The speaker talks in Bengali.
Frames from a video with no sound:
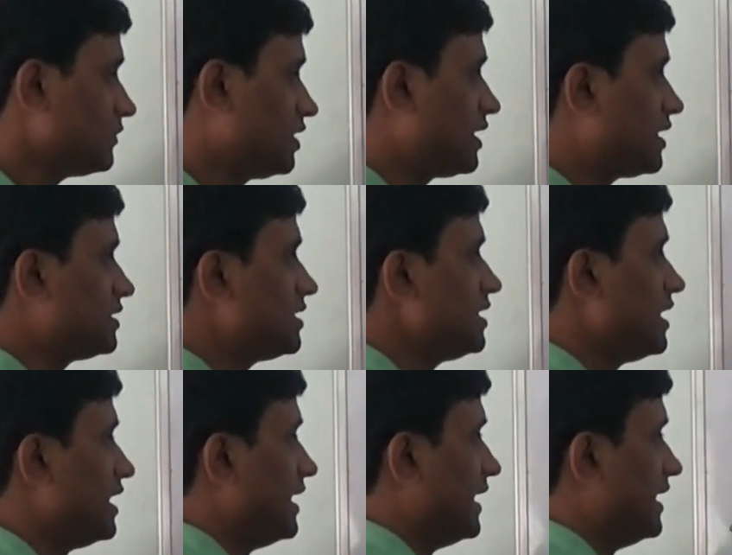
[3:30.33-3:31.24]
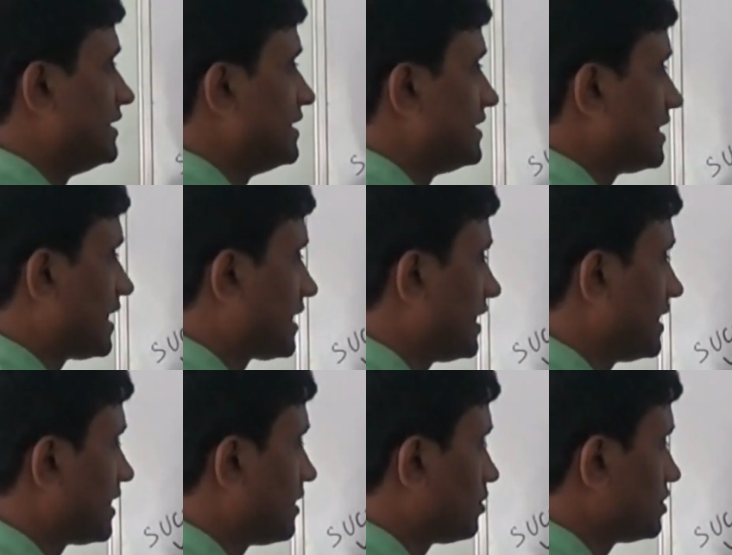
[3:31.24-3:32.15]
ঠিক আছে এই যে জায়গাটা
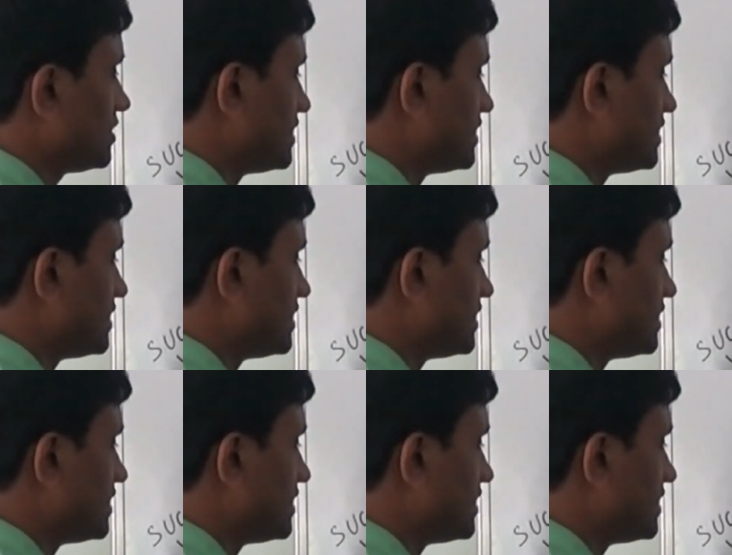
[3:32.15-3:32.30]
এটা হচ্ছে